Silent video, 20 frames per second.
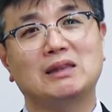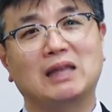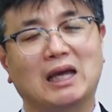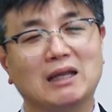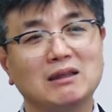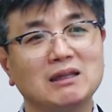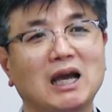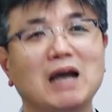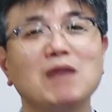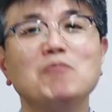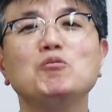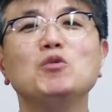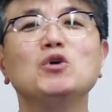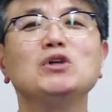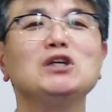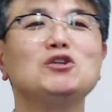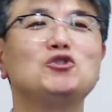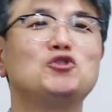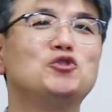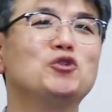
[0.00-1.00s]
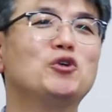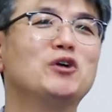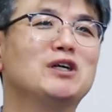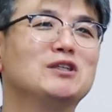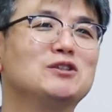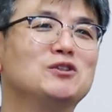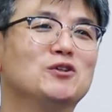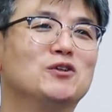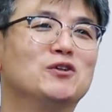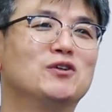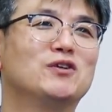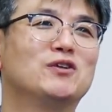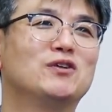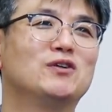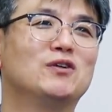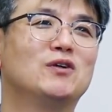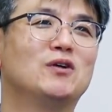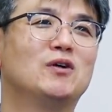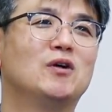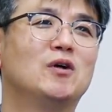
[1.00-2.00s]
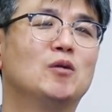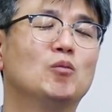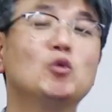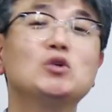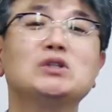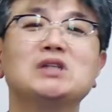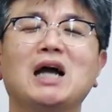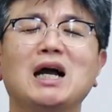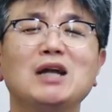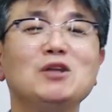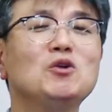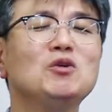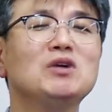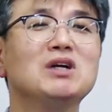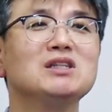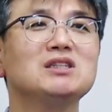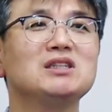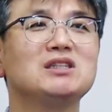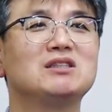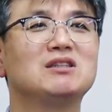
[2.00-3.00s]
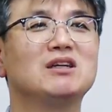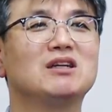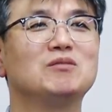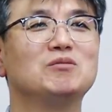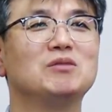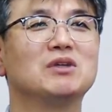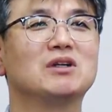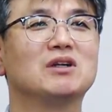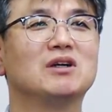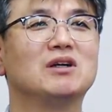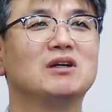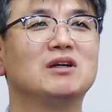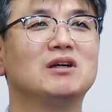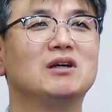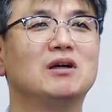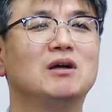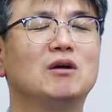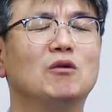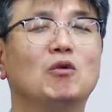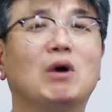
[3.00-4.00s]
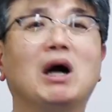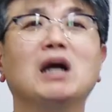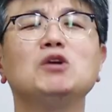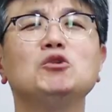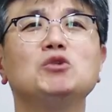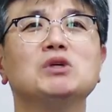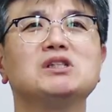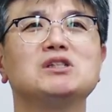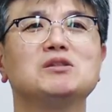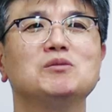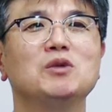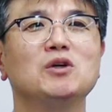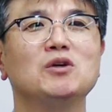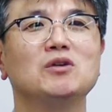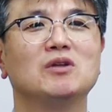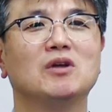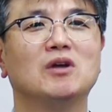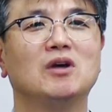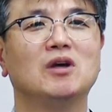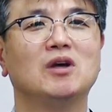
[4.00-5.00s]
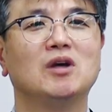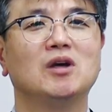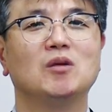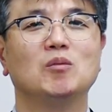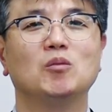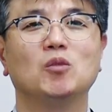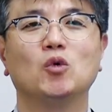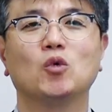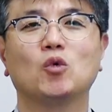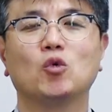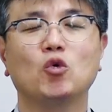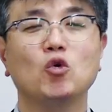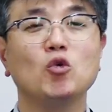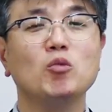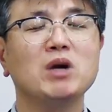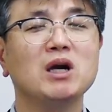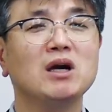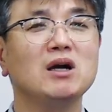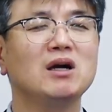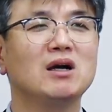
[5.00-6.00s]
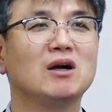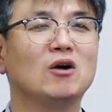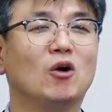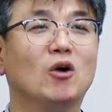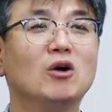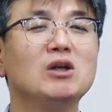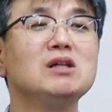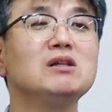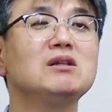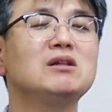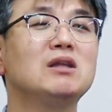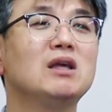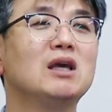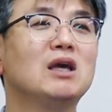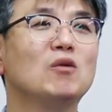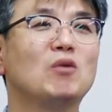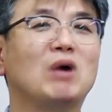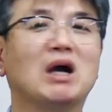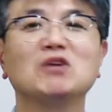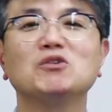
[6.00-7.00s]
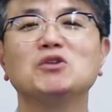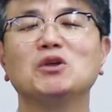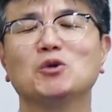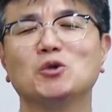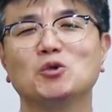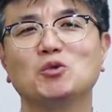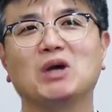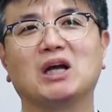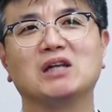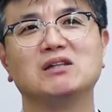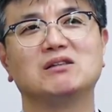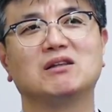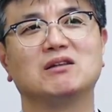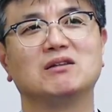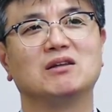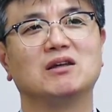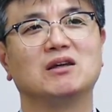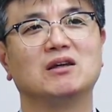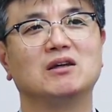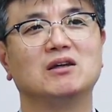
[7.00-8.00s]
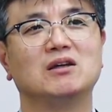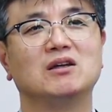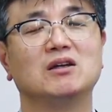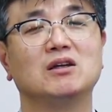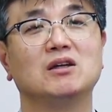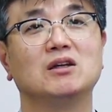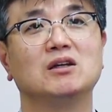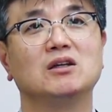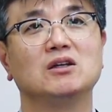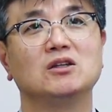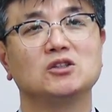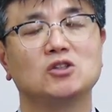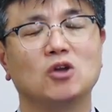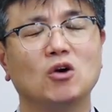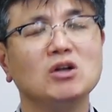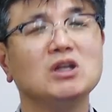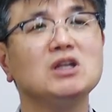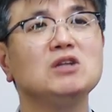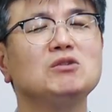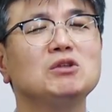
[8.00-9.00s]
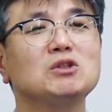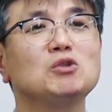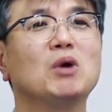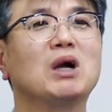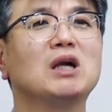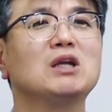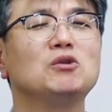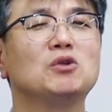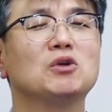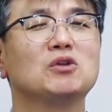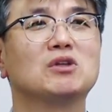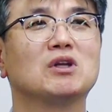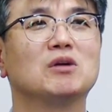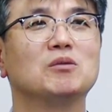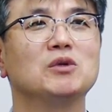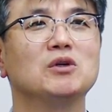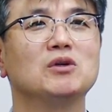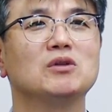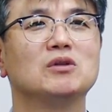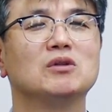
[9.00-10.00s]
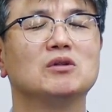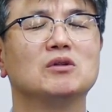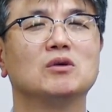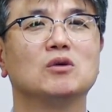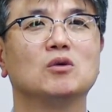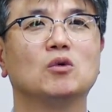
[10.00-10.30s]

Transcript: 단 한 번에 주어야죠뭐 4년까지 기다립니까? 왕이 됐으면 뭐 꼬마 어릴 때 왕이 된 것도 아닐 텐데 성인이 돼서 왕이 되었다면